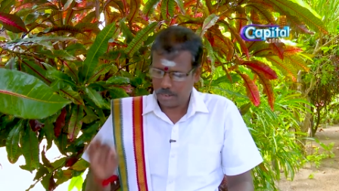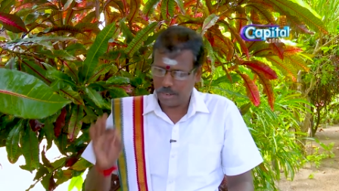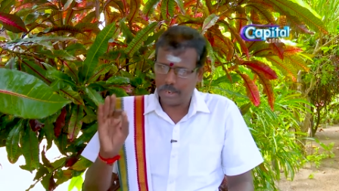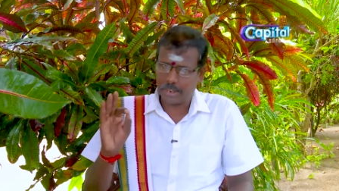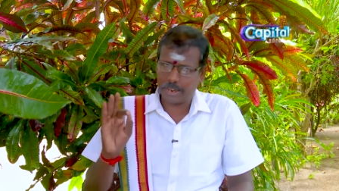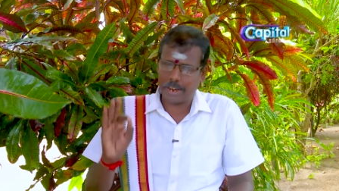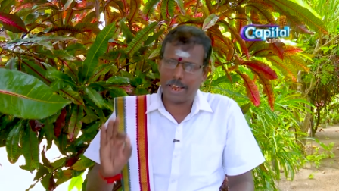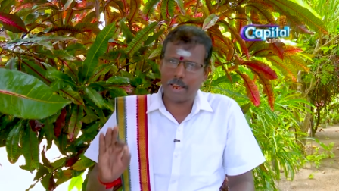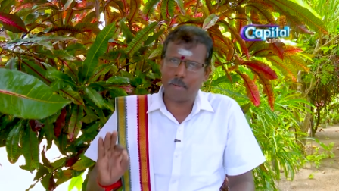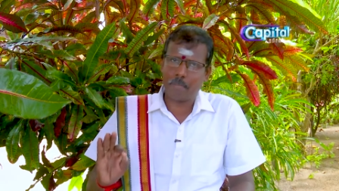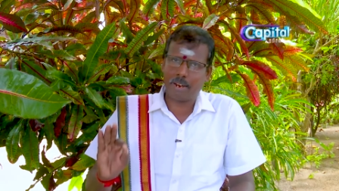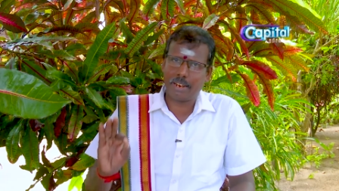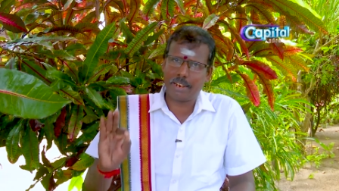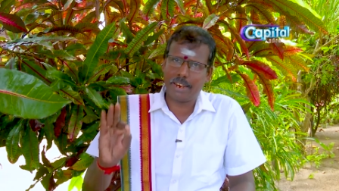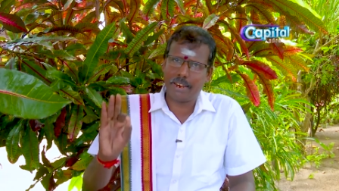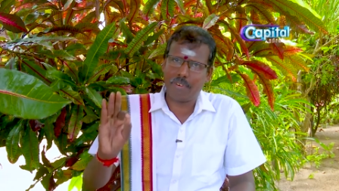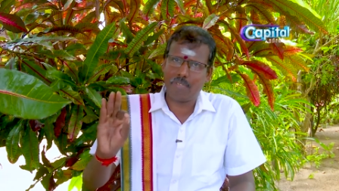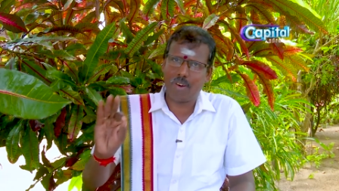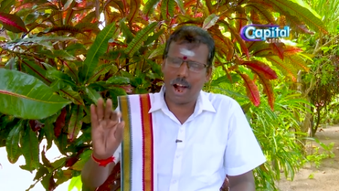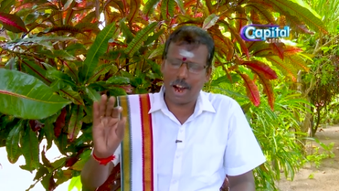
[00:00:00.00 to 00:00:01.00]

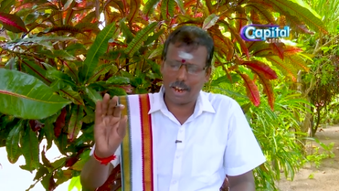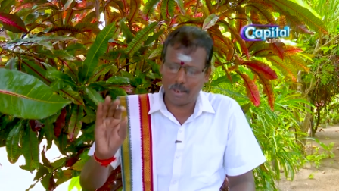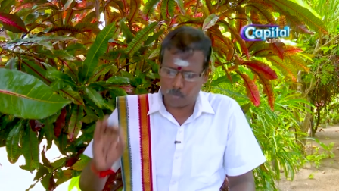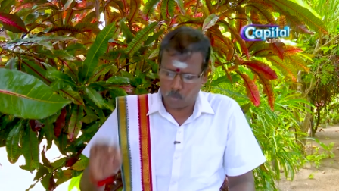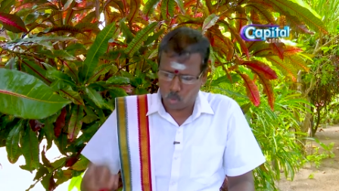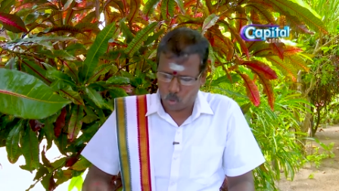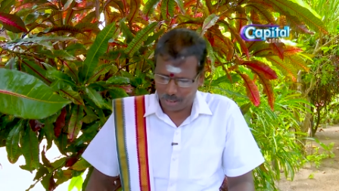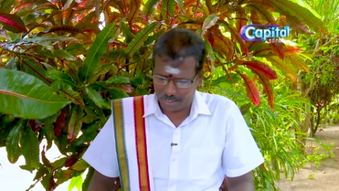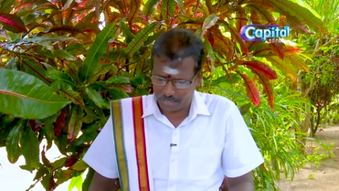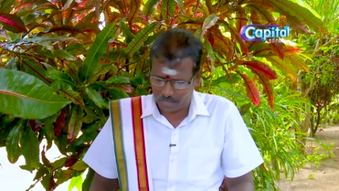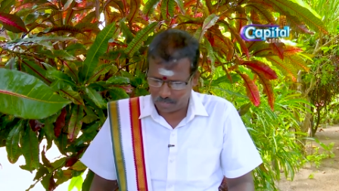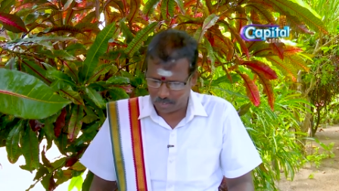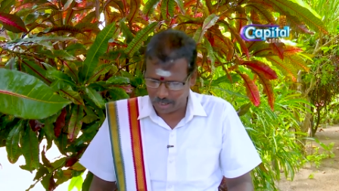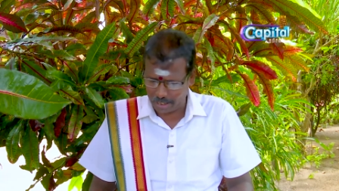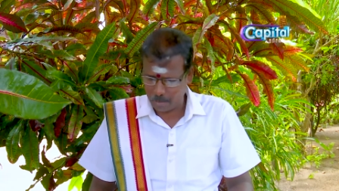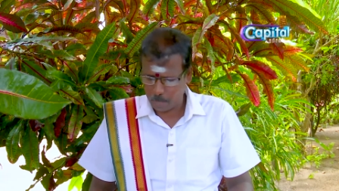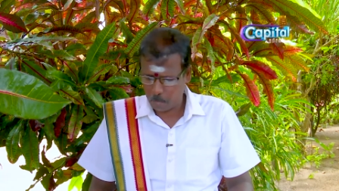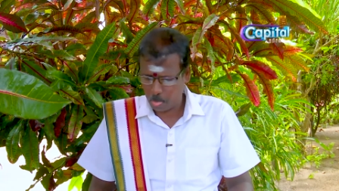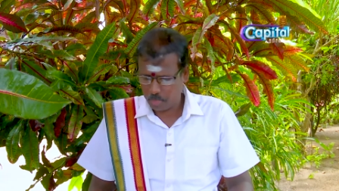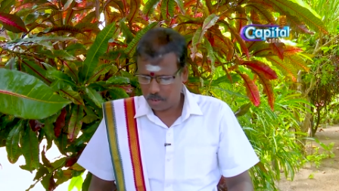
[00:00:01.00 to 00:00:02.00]
நிறைமதி
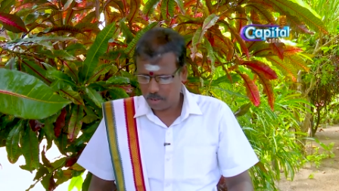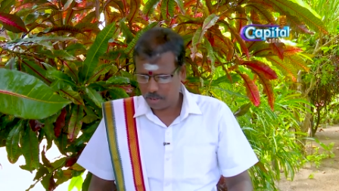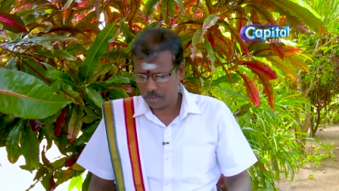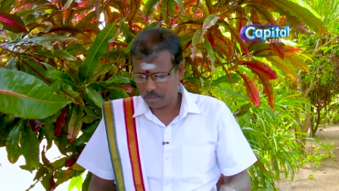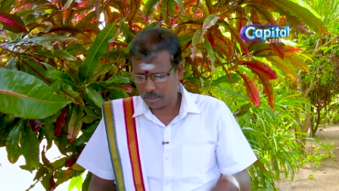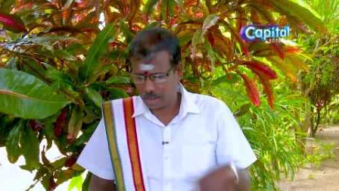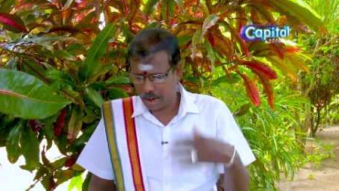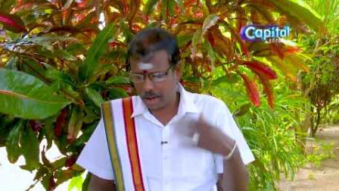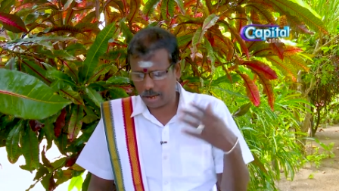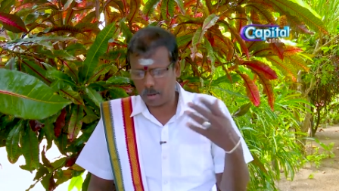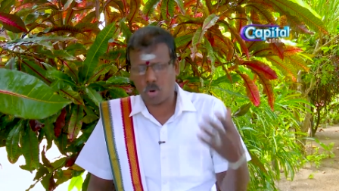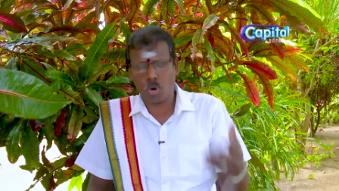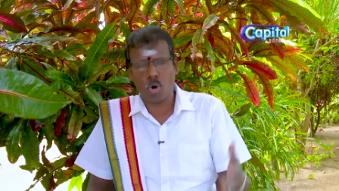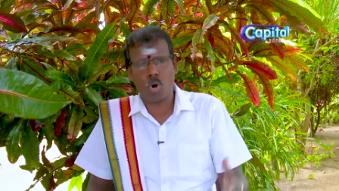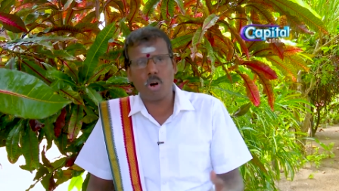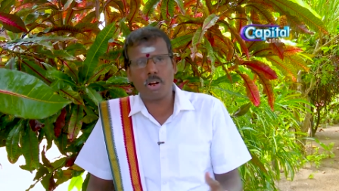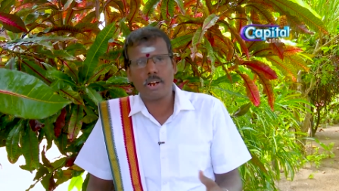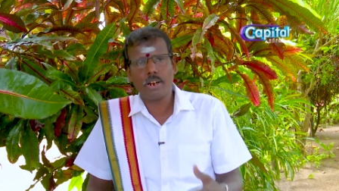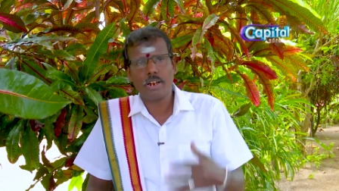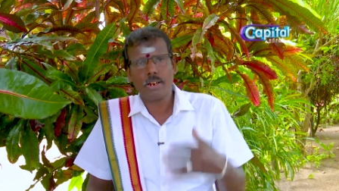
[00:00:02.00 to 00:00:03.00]
வாழ்முகத்தை
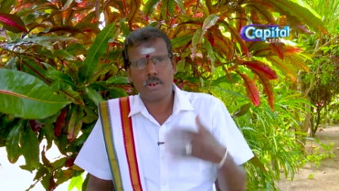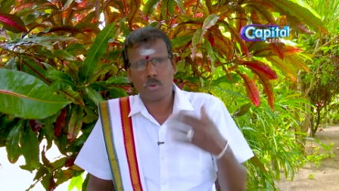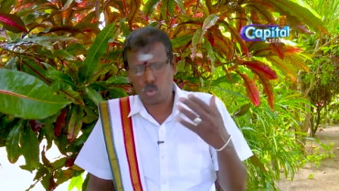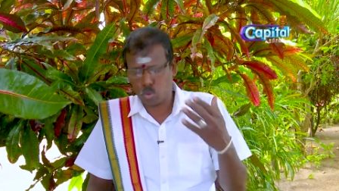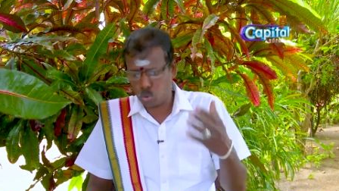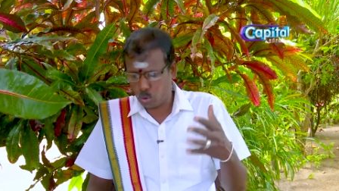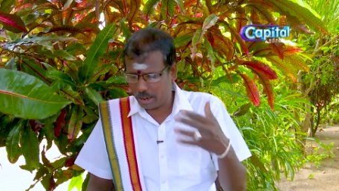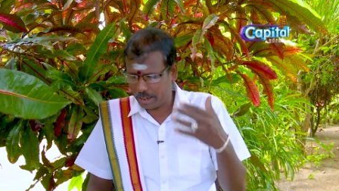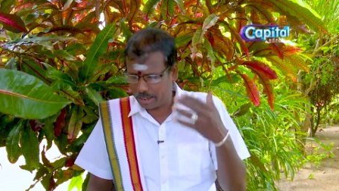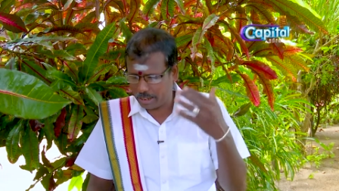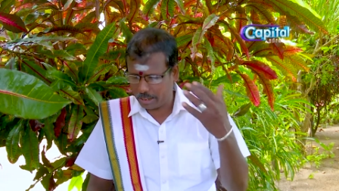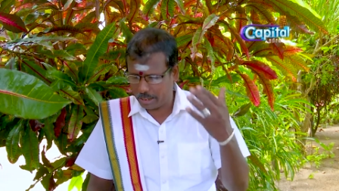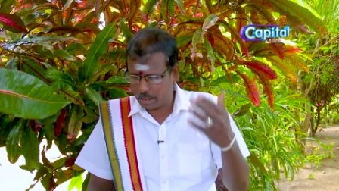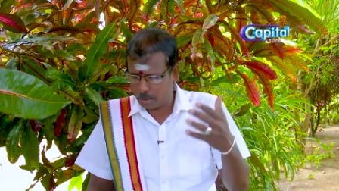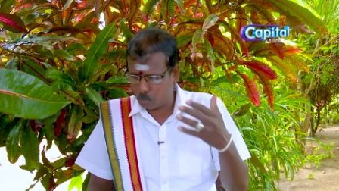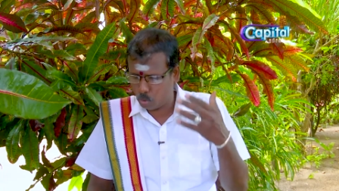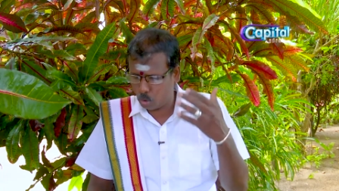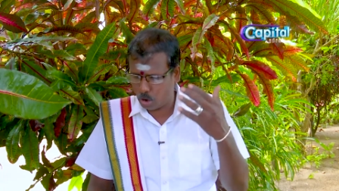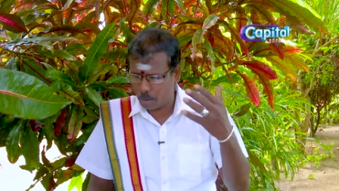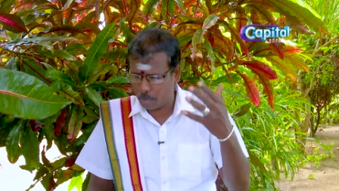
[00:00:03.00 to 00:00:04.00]
தானோர் குரக்கு
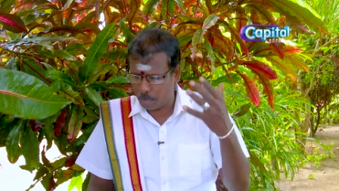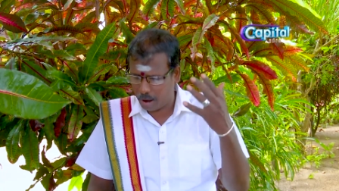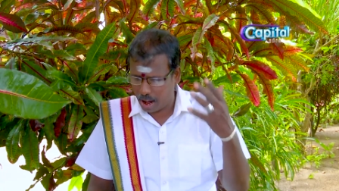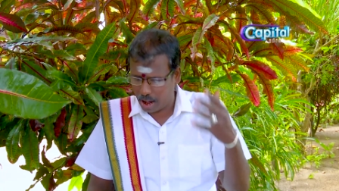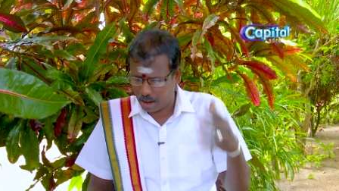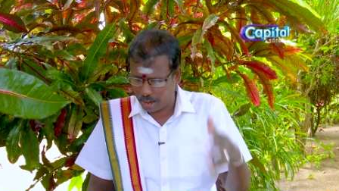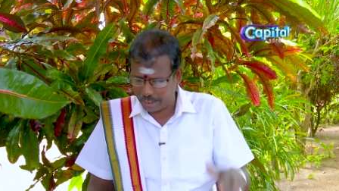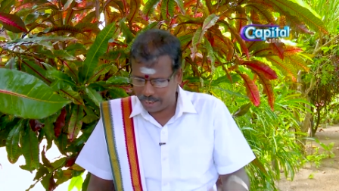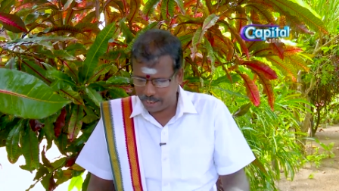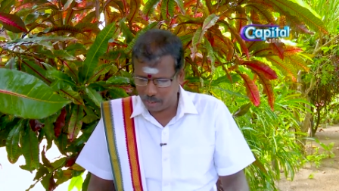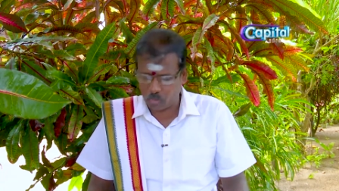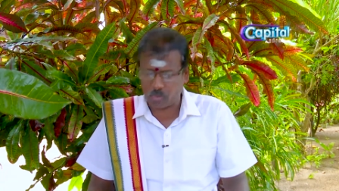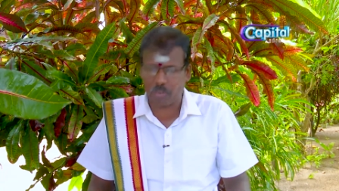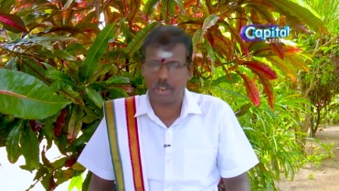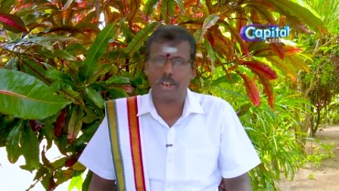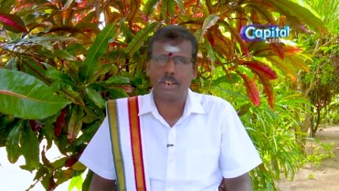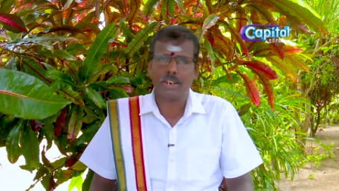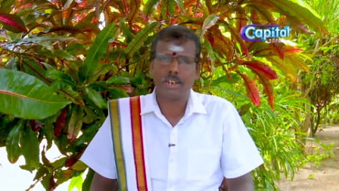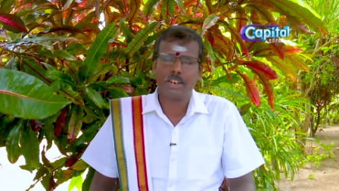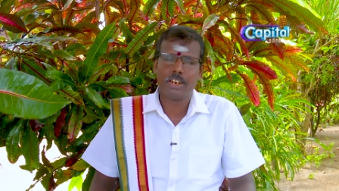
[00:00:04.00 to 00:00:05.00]
முகமாக என்று